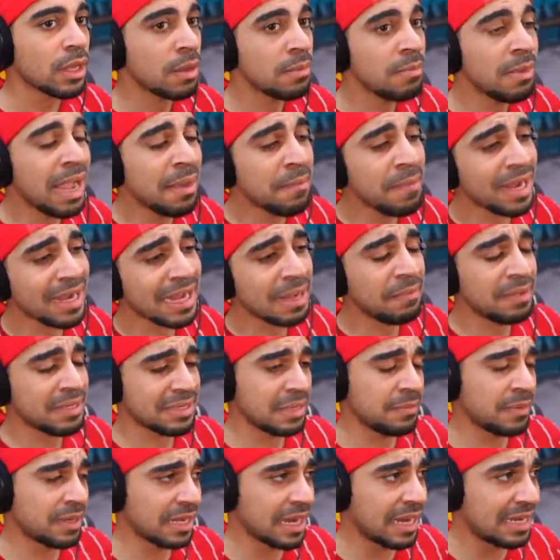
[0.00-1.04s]
بعد ما كملت
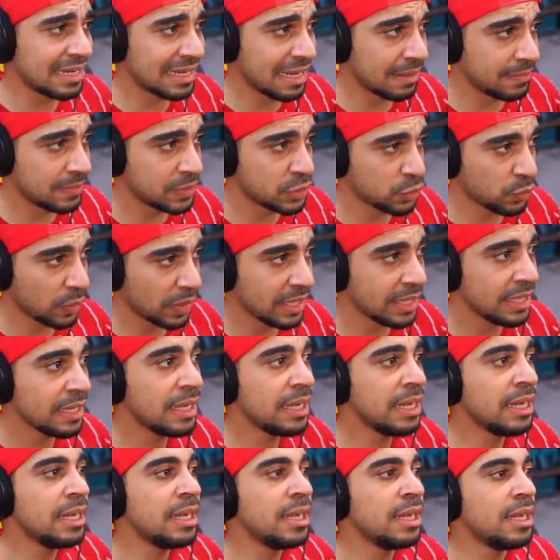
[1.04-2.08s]
المكان اللي قبل شوي
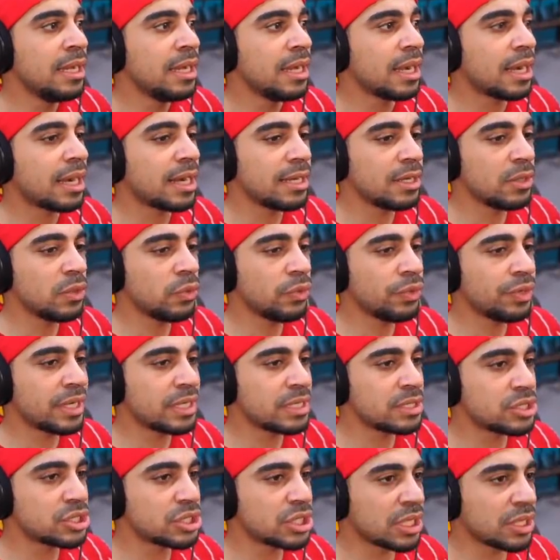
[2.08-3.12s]
خلونا
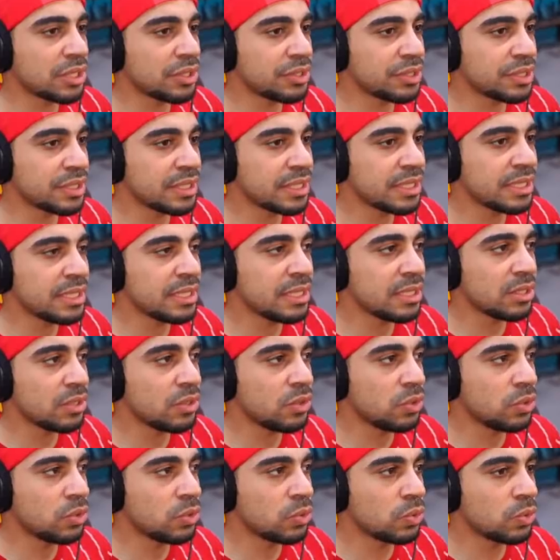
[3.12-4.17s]
نجي هني
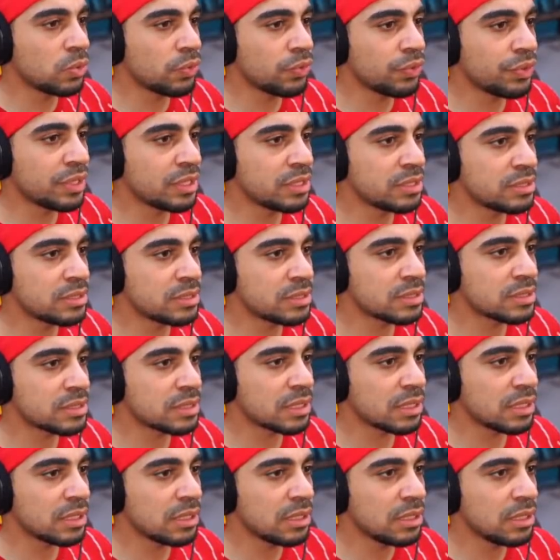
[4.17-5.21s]

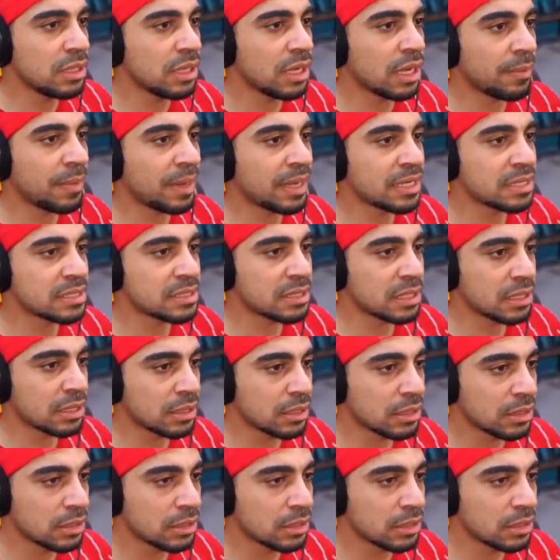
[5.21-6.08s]
وننزل لا ما ننزل